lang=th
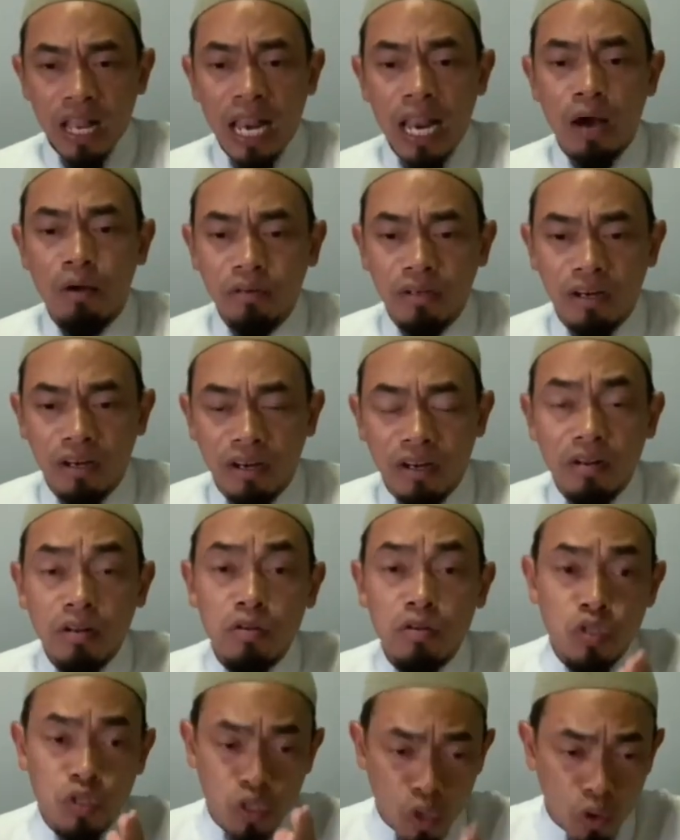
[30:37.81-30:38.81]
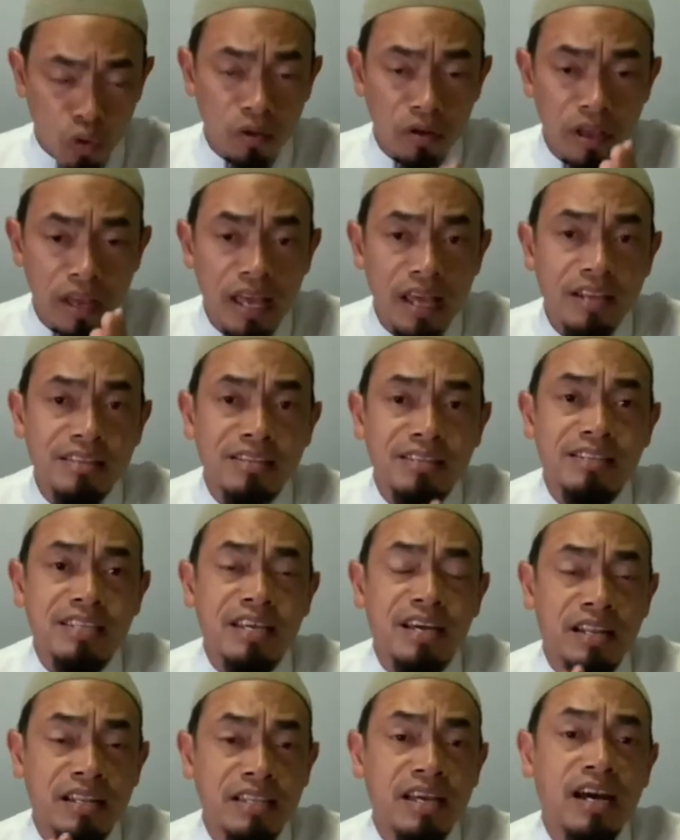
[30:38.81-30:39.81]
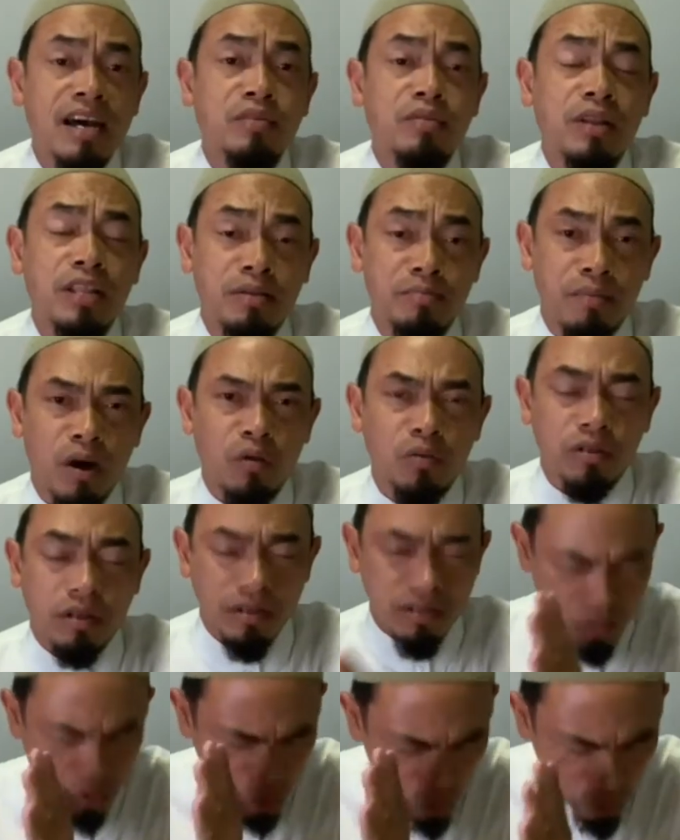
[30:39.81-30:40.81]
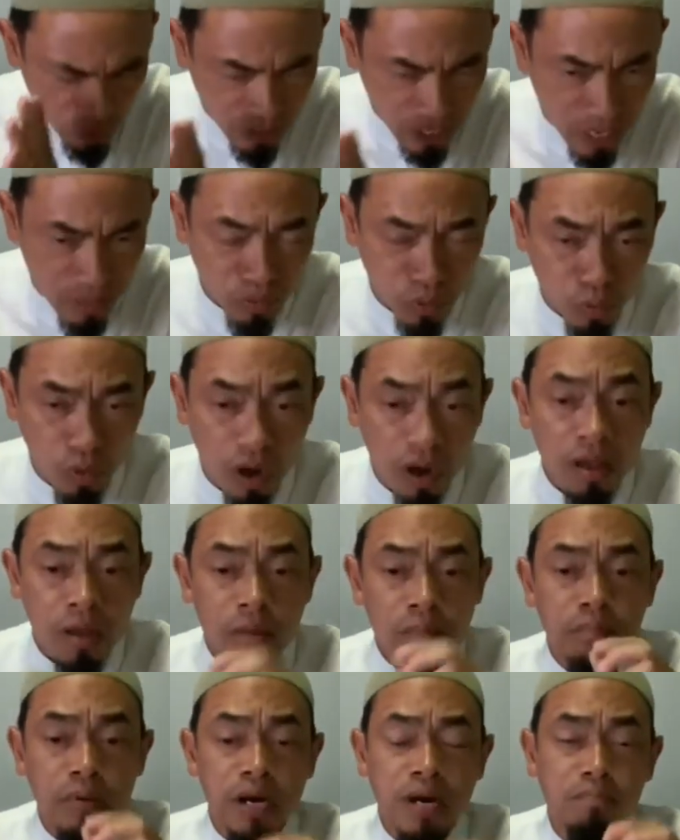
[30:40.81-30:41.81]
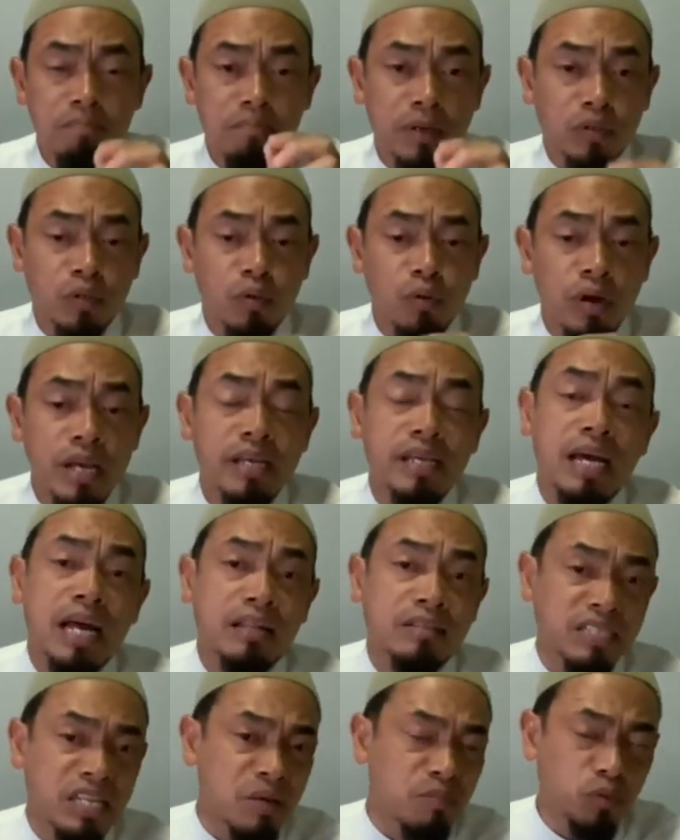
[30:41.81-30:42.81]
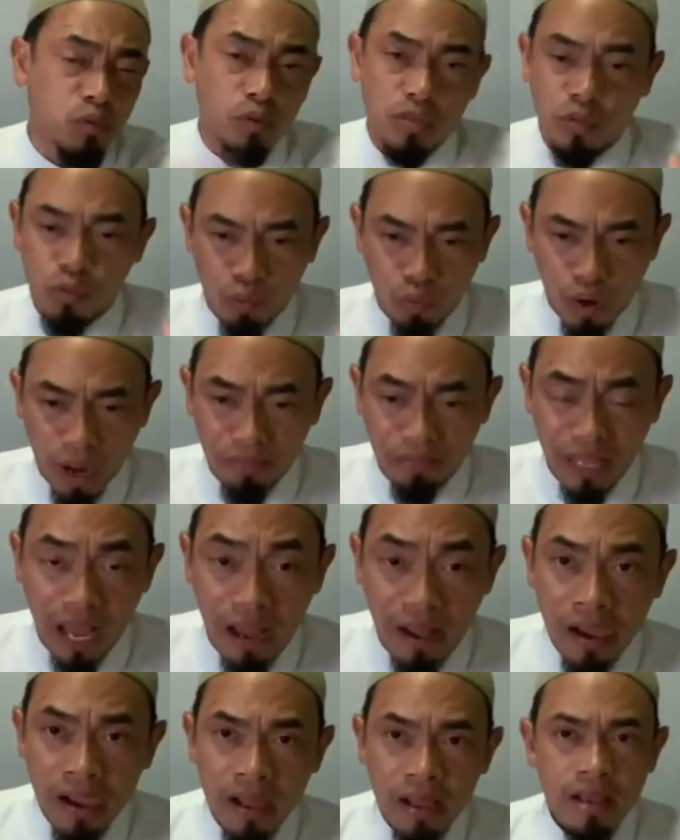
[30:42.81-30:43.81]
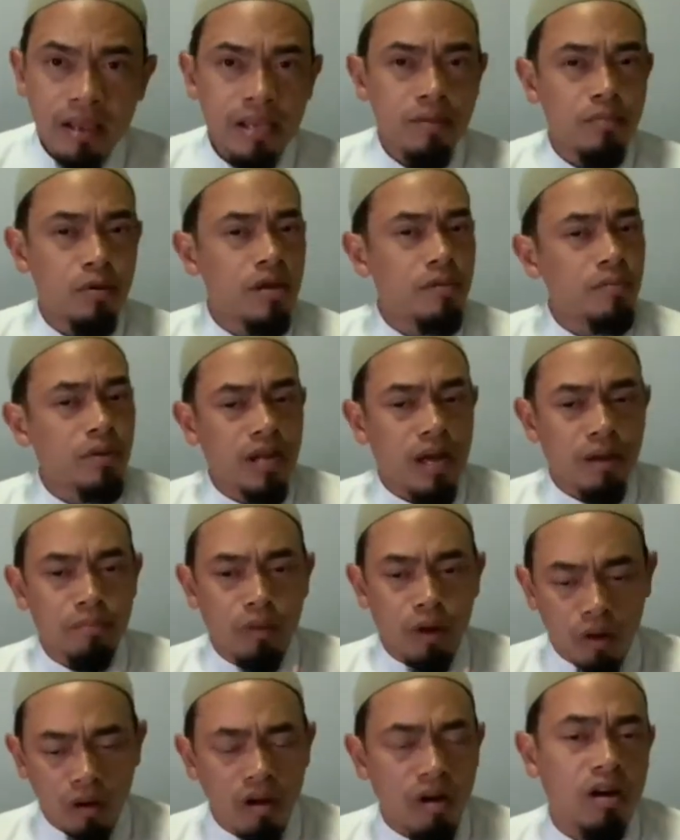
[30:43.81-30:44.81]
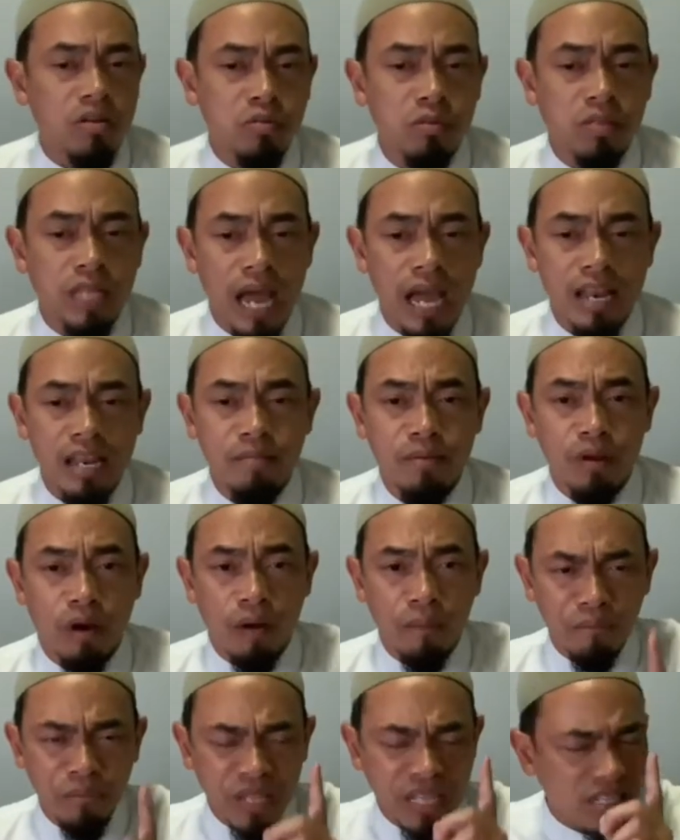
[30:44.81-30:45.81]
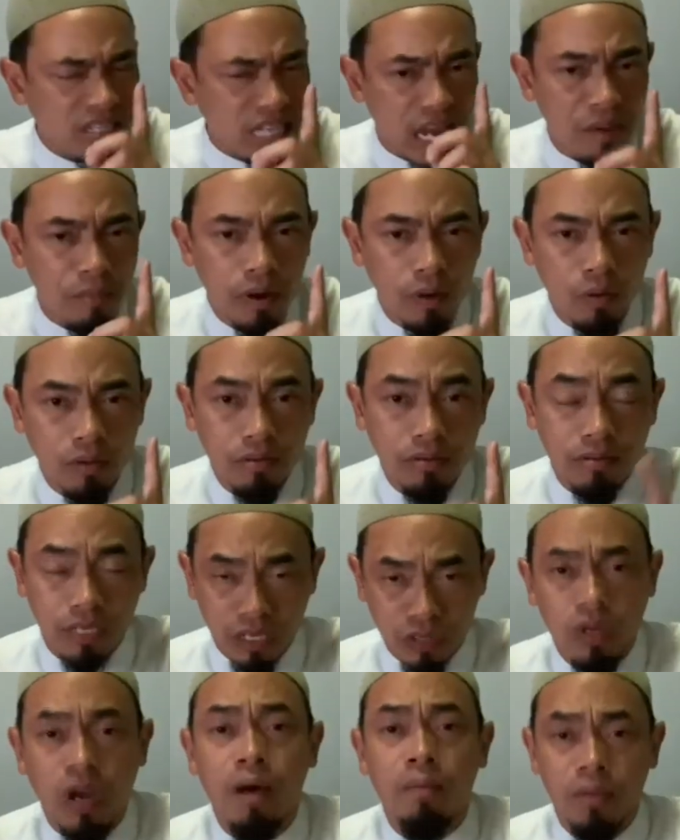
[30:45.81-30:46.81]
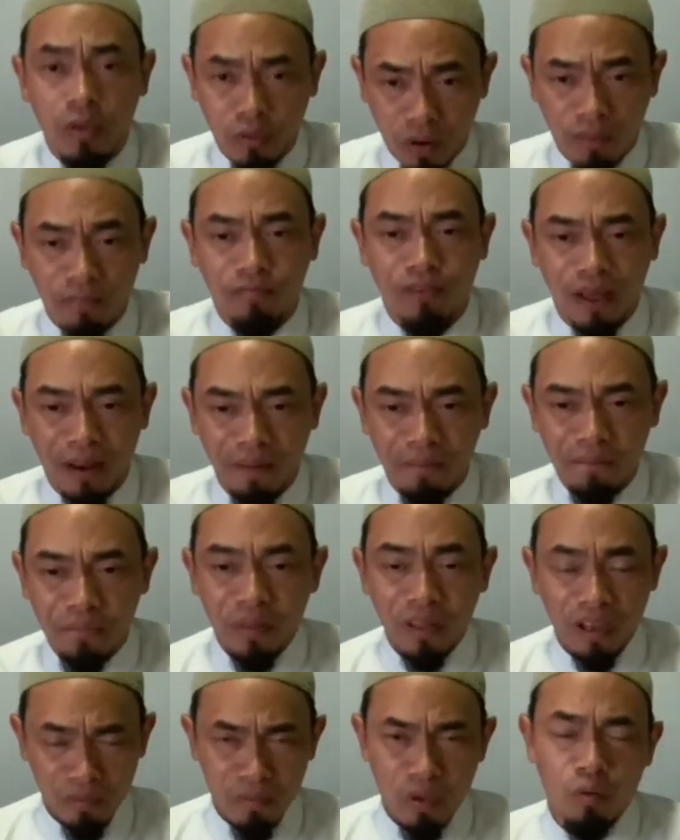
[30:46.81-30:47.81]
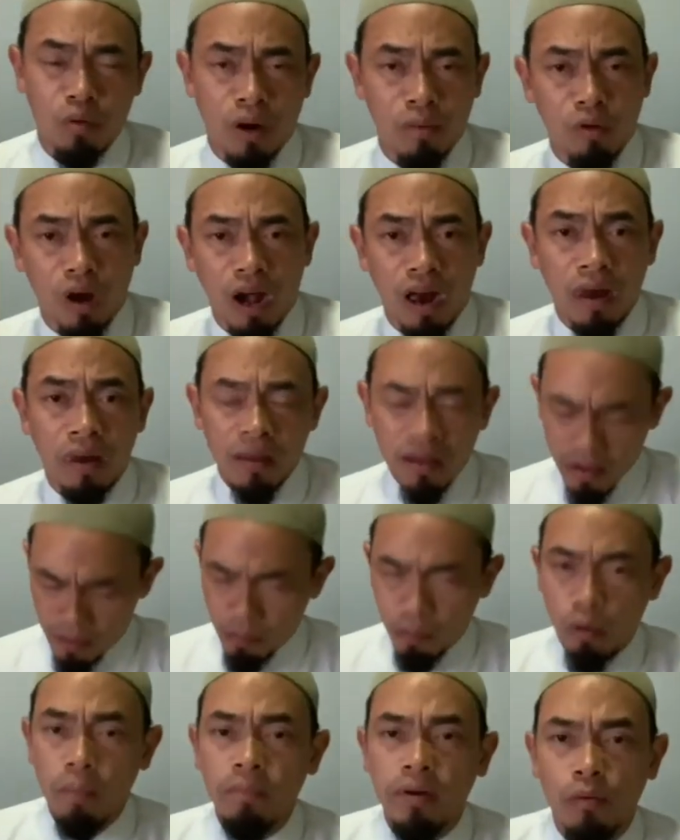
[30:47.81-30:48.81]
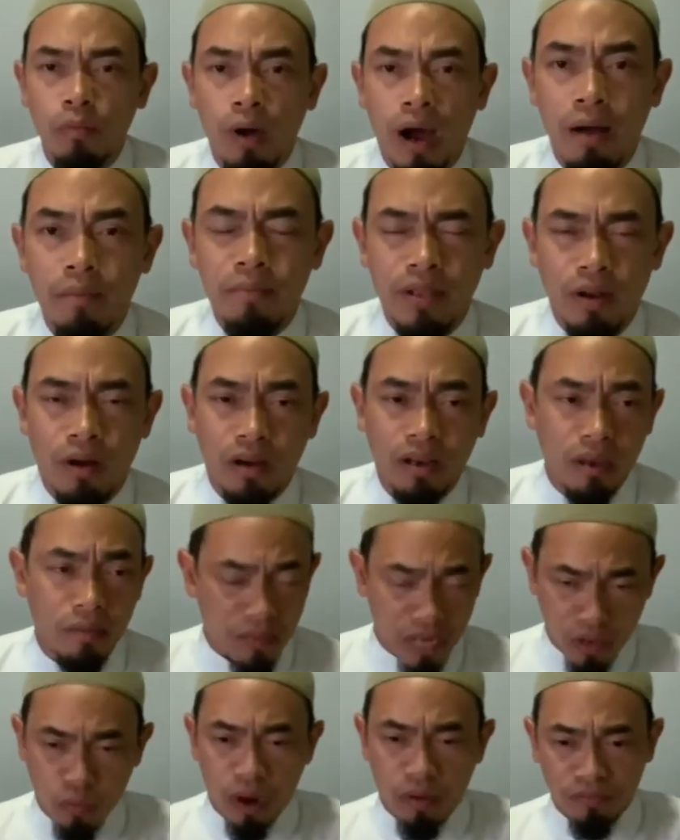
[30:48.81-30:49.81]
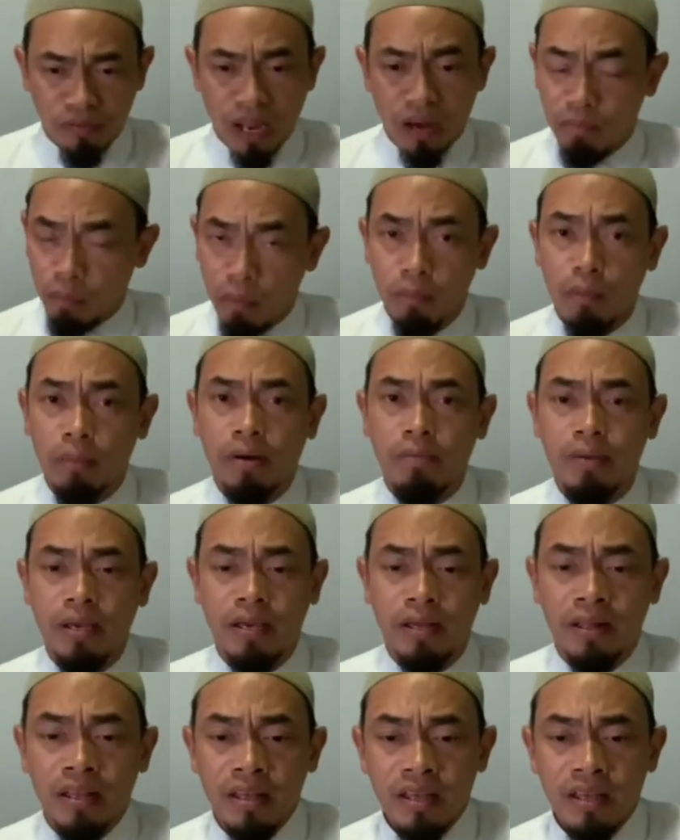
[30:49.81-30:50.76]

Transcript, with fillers: แล้วก็จงอิสติยาดุลิลมอตจงเตรียมตัวเปิดประตูแห่งการเตรียมตัวสู่ความตายอิบราฮิมบินามบอกข้อสุดท้ายนี้พี่น้องนิสัยมนุษย์จะชอบมีความฝันมีความหวัง ผมก็หวังพี่น้องครับในความฝันผมผมก็มี